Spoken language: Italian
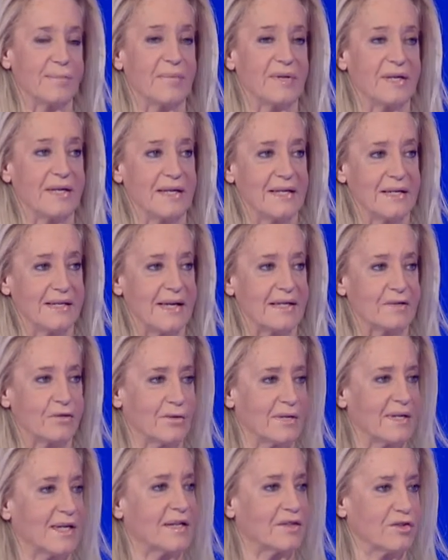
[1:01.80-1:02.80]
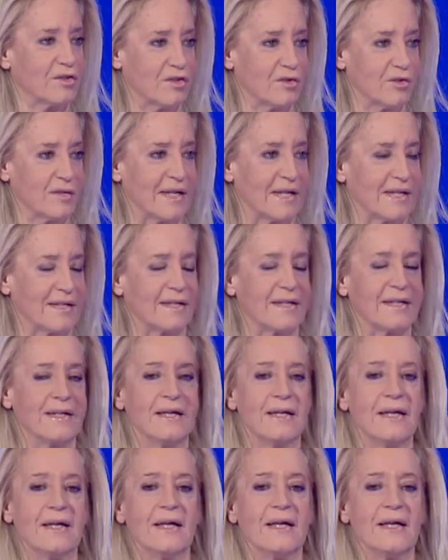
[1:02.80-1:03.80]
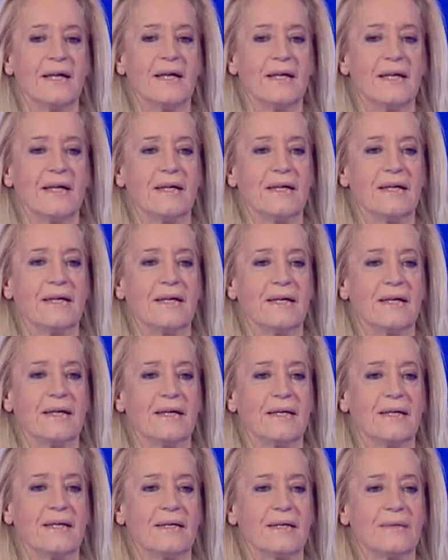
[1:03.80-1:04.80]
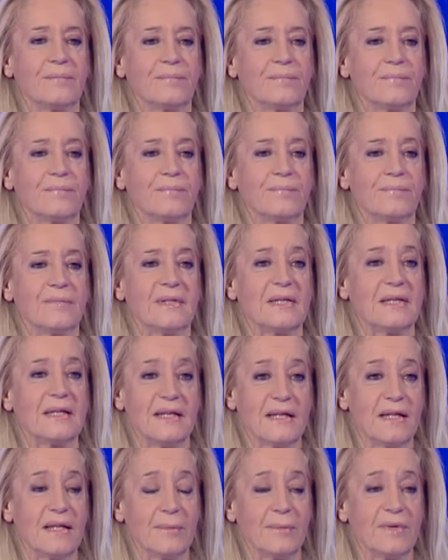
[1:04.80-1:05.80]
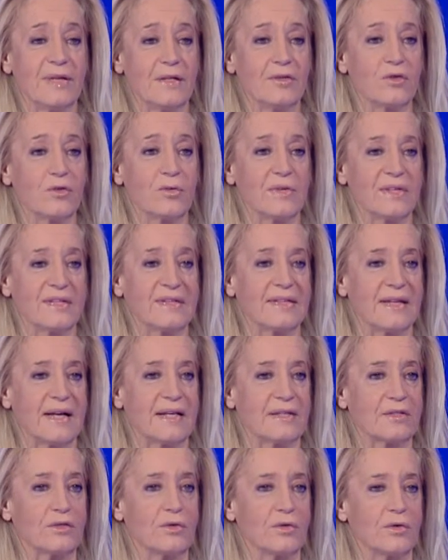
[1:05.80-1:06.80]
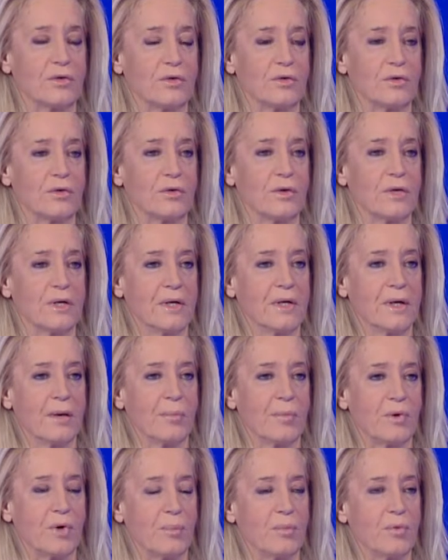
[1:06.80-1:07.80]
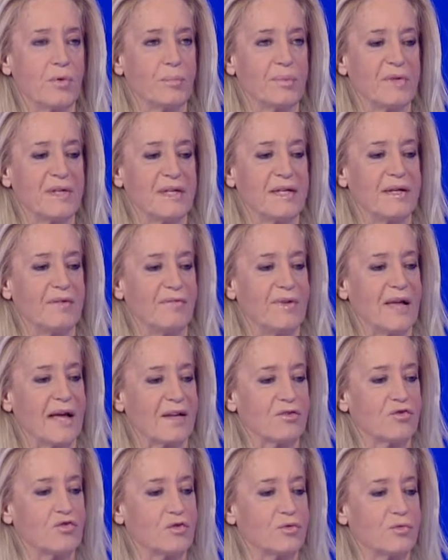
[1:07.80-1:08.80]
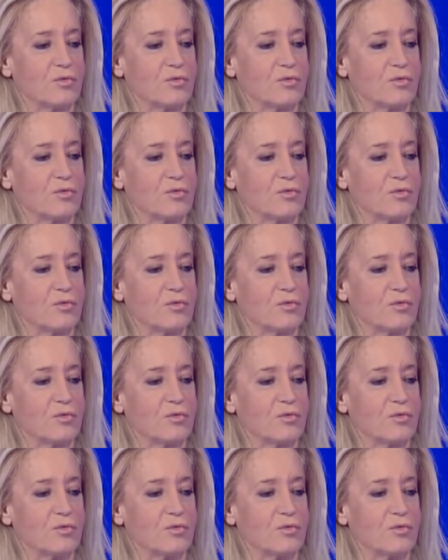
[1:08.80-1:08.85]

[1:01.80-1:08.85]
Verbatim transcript: perché il dato è nazionale. Mm, l'incremento è stato proprio per il viaggio